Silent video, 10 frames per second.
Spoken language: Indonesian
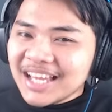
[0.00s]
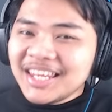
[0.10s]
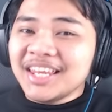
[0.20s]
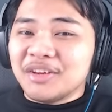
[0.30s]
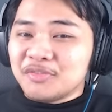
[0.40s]

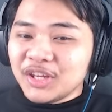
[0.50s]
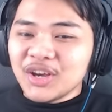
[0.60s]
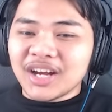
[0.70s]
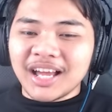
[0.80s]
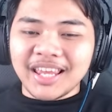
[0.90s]
di video
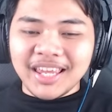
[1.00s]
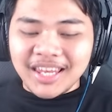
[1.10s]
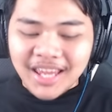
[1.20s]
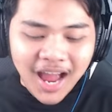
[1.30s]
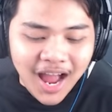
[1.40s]
kali
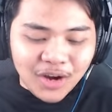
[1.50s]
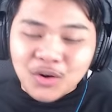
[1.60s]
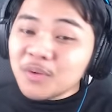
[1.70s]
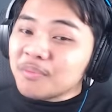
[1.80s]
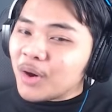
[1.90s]
ini aku
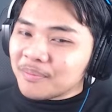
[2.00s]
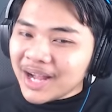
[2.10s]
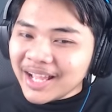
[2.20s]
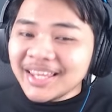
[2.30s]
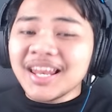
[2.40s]
mau
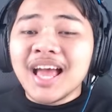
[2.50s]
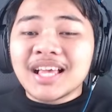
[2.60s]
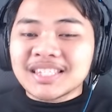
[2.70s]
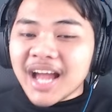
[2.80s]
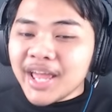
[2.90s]
main
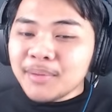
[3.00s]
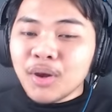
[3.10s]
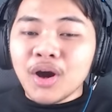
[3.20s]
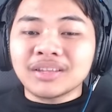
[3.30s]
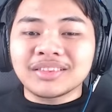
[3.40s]

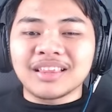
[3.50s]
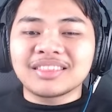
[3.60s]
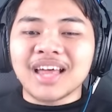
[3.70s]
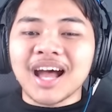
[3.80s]
skyblock tentang